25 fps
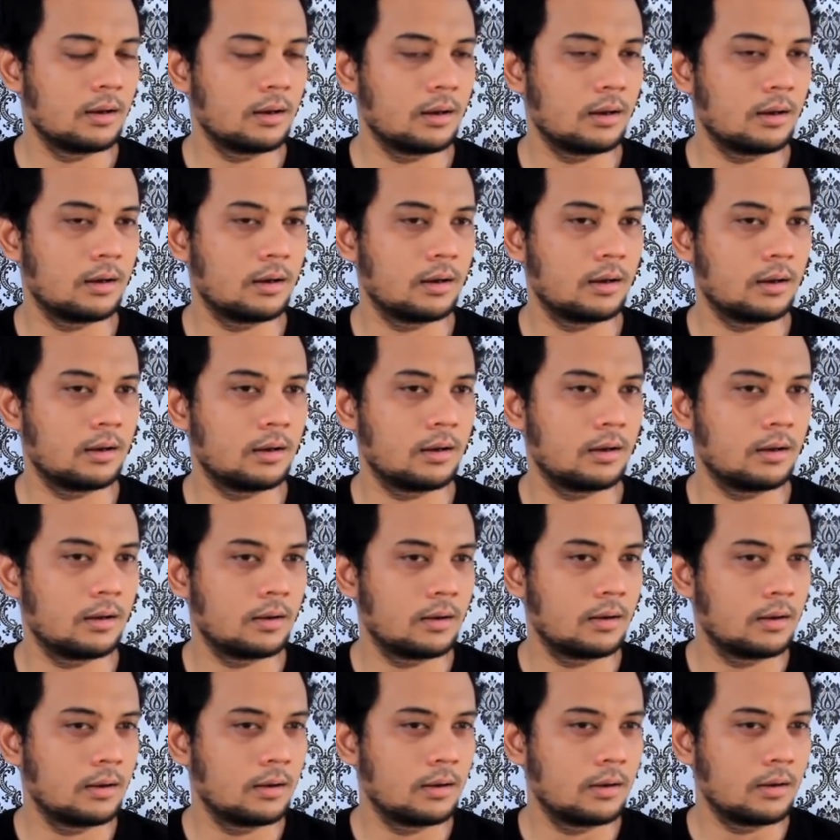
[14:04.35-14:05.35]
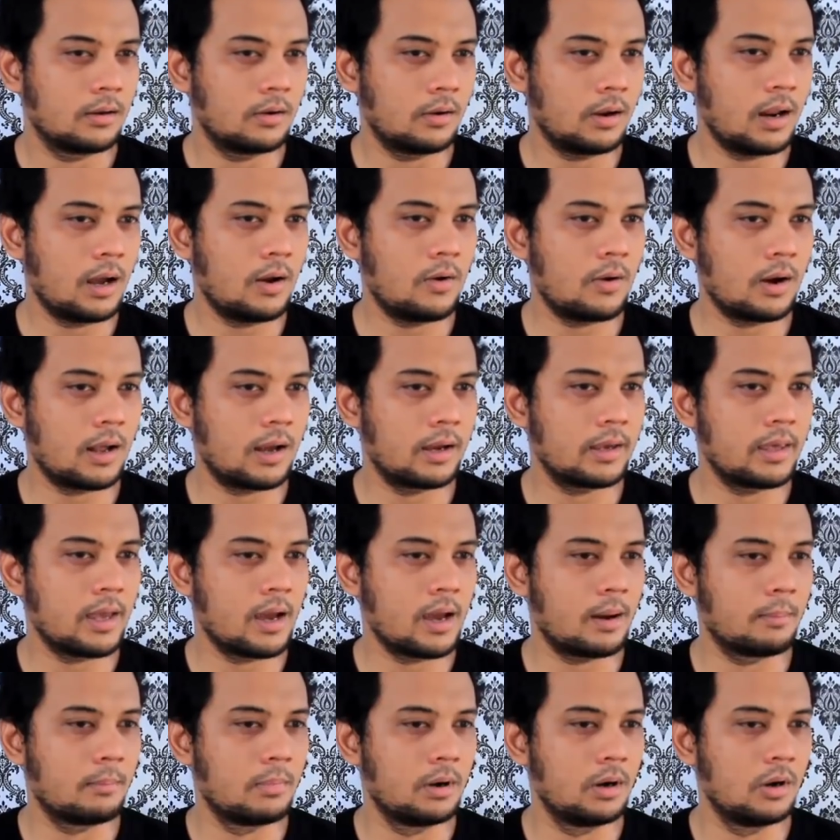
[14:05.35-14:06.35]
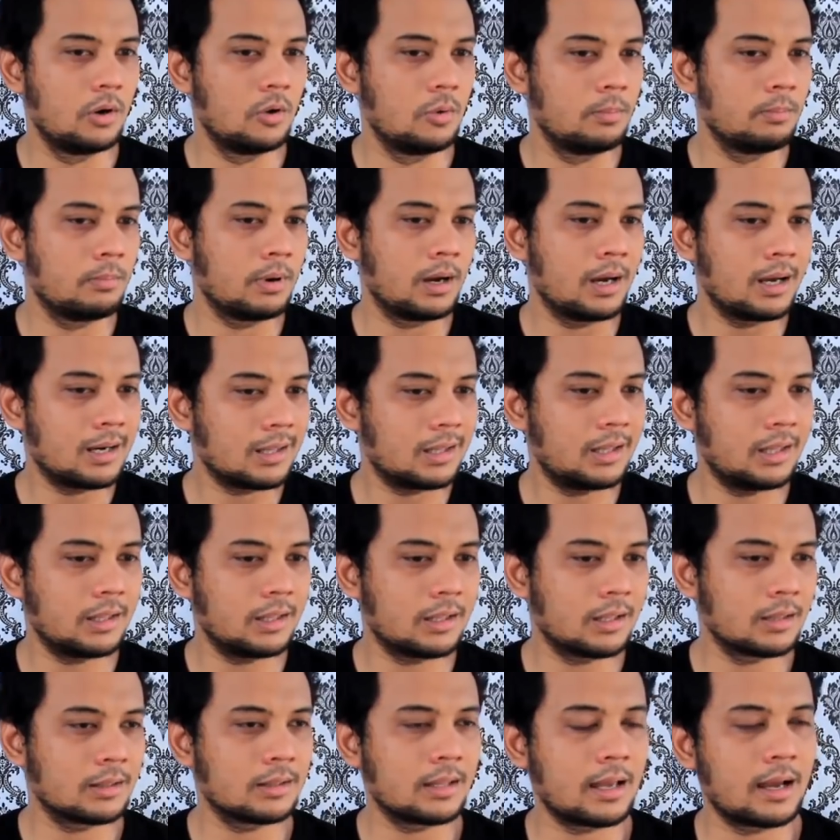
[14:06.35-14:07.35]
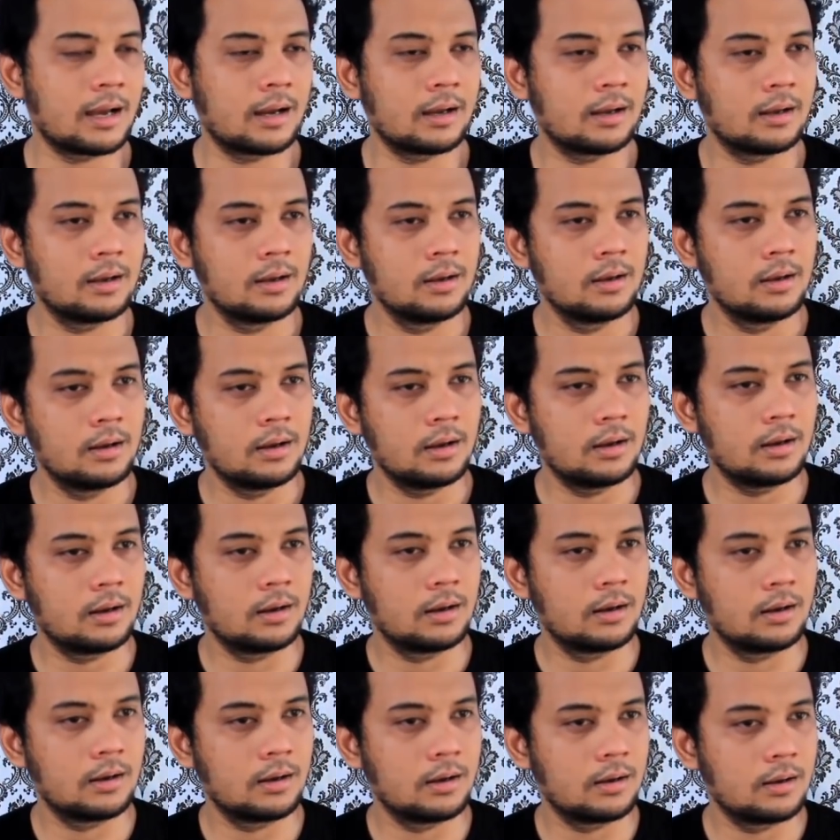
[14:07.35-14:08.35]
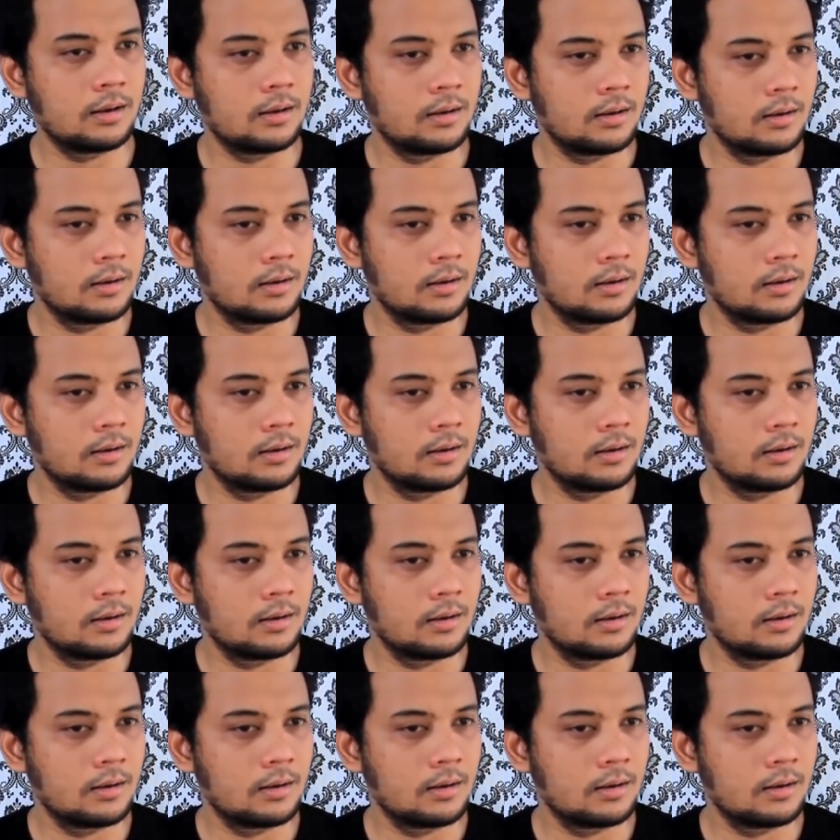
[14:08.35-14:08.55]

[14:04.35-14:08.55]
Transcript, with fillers: orang orang-orang yang belum mengerti tentang uh,